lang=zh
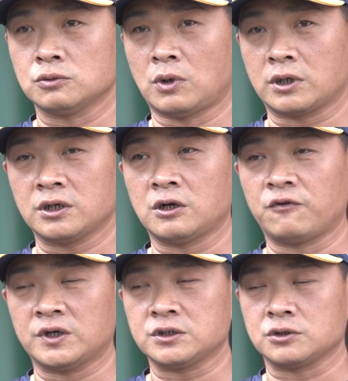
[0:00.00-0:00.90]
往更好
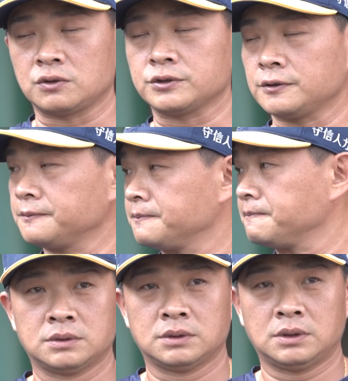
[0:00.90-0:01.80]
方向走。
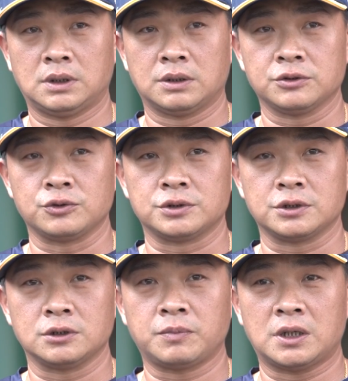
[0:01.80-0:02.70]
呃，我选
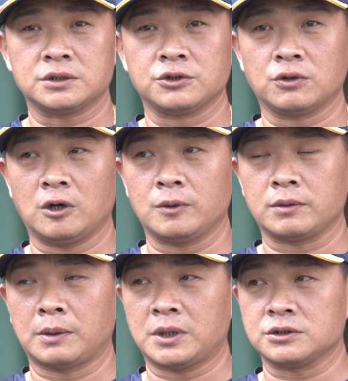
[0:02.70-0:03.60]
择八十六号，
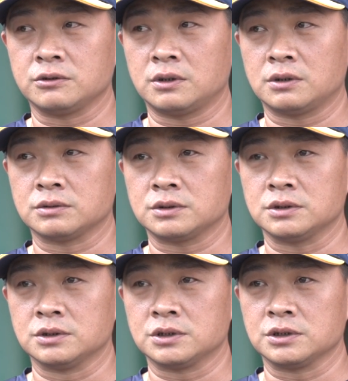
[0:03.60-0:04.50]
那八十六号
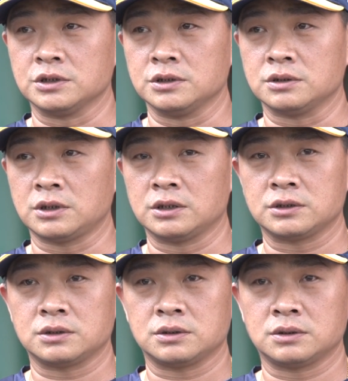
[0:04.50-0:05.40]
是自己，但
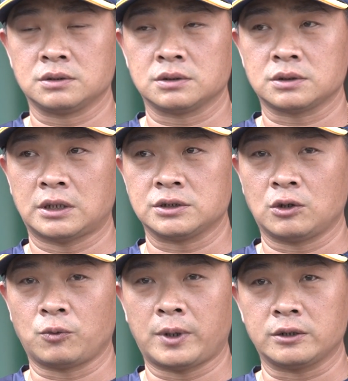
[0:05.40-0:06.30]
大家知道
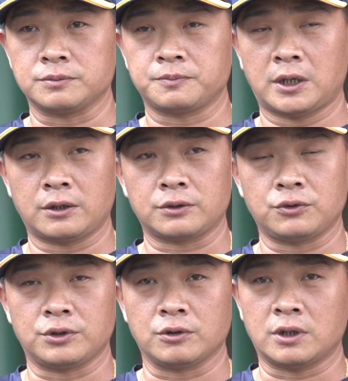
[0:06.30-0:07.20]
我八八
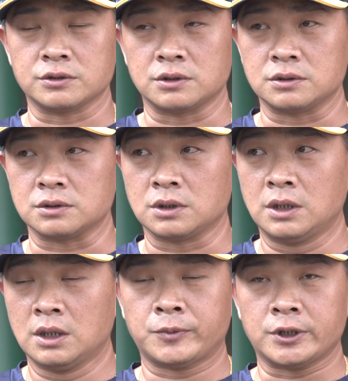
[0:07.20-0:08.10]
月六号生。
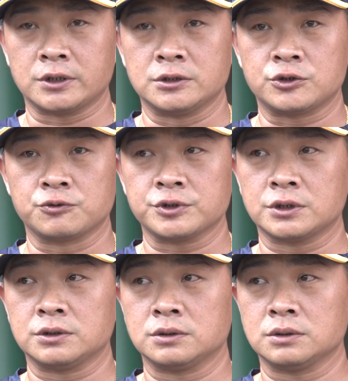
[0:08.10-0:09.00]
每个人出
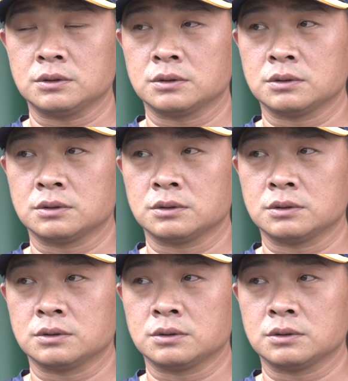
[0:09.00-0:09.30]
生，